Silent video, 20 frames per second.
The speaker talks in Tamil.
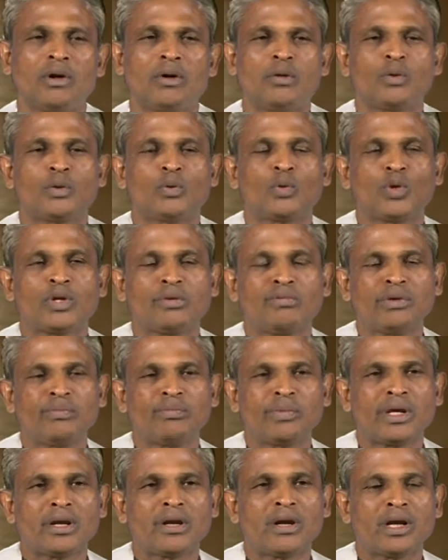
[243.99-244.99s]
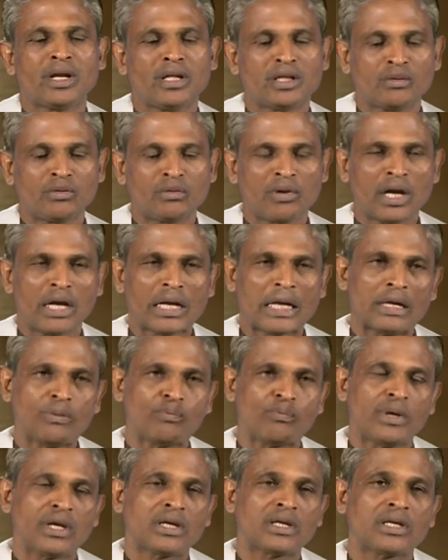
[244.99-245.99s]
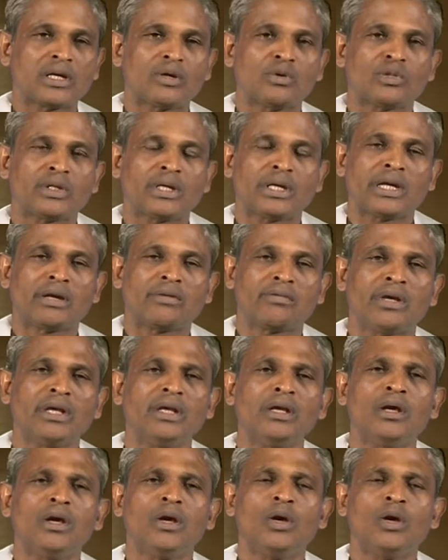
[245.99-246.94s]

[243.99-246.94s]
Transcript: அவர் உரிமை பெயரான அந்த வாழ்க்கை பெற்ற அந்த நிகழ்வை